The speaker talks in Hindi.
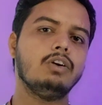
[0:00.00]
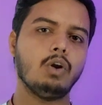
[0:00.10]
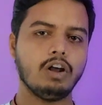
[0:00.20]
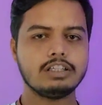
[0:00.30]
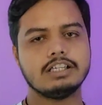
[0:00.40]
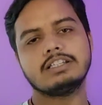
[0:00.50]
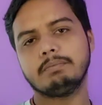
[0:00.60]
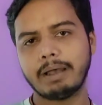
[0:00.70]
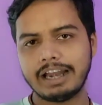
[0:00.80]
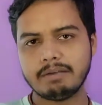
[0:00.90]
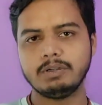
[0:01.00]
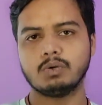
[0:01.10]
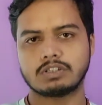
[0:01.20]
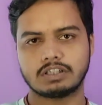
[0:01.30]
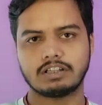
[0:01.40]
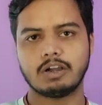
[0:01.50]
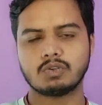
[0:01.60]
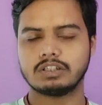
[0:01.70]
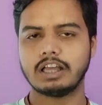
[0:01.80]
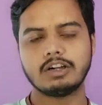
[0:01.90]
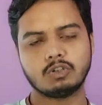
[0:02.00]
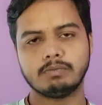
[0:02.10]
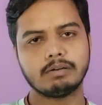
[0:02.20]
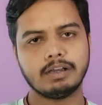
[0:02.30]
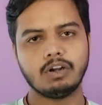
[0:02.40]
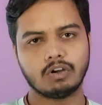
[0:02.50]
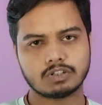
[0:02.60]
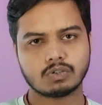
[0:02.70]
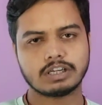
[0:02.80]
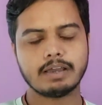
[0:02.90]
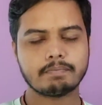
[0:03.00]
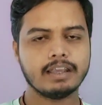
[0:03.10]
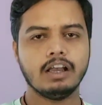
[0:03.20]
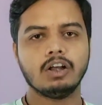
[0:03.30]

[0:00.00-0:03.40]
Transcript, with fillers: लॉन्च इससे पहले भी हो सकता है हो सकता है अक्टूबर में ही लॉन्च हो जाए